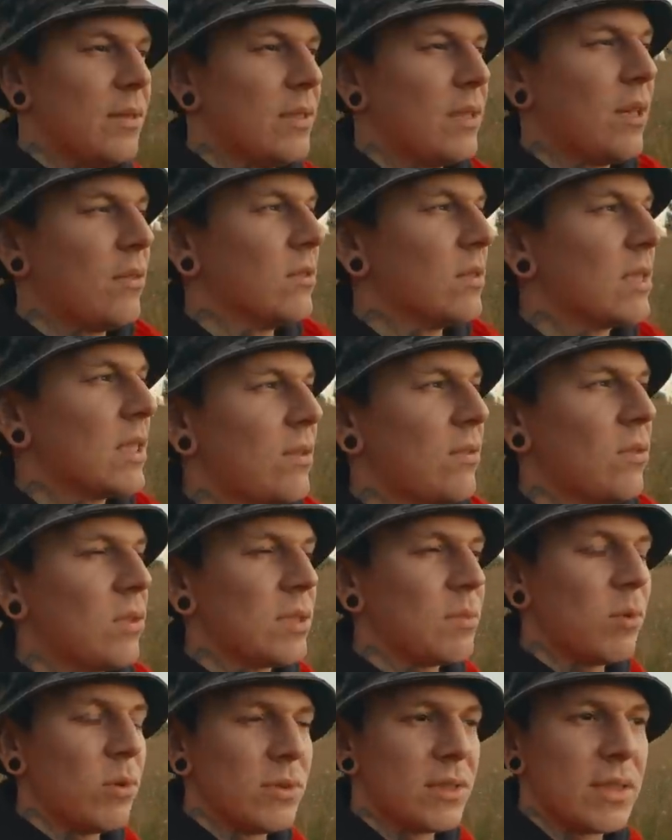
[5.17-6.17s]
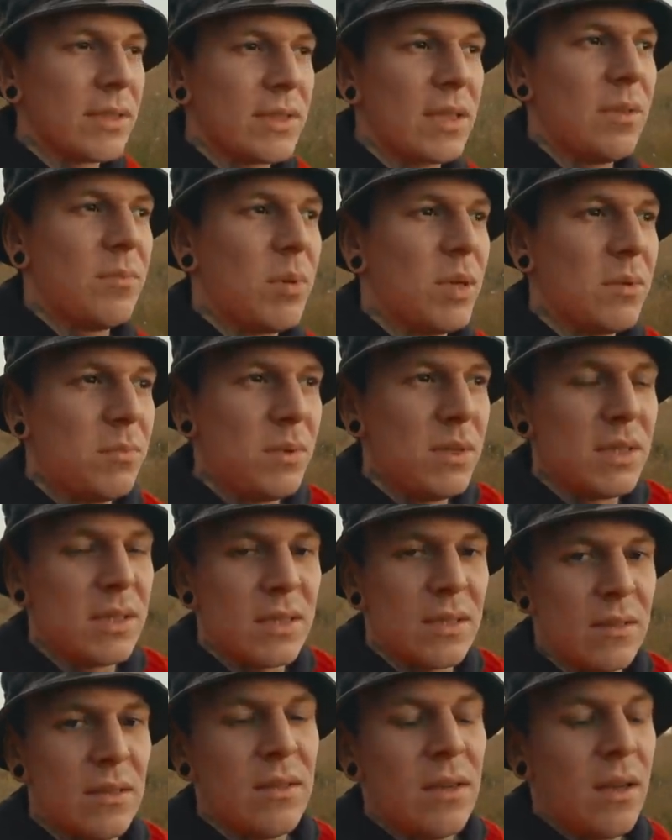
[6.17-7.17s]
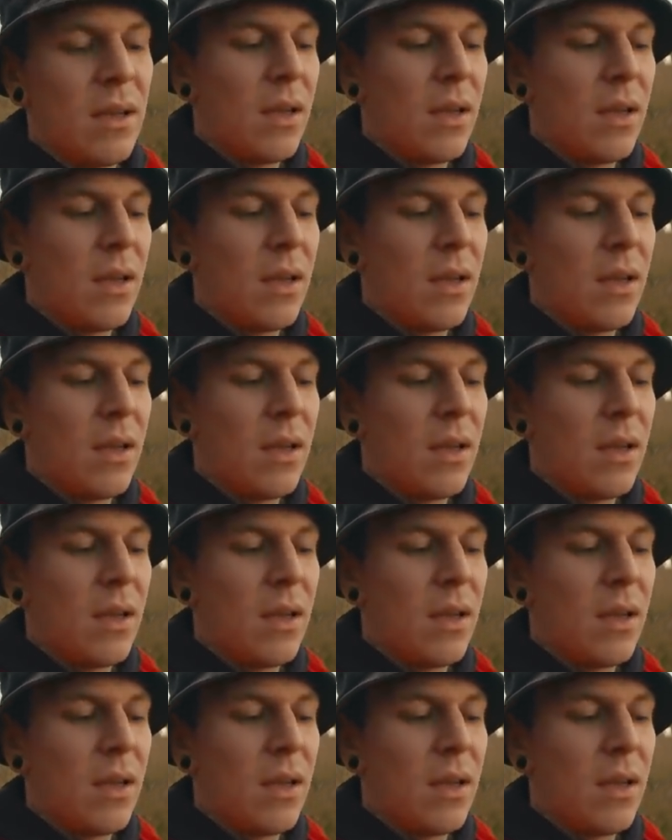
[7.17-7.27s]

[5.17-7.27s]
недавно завел спонсорские подписки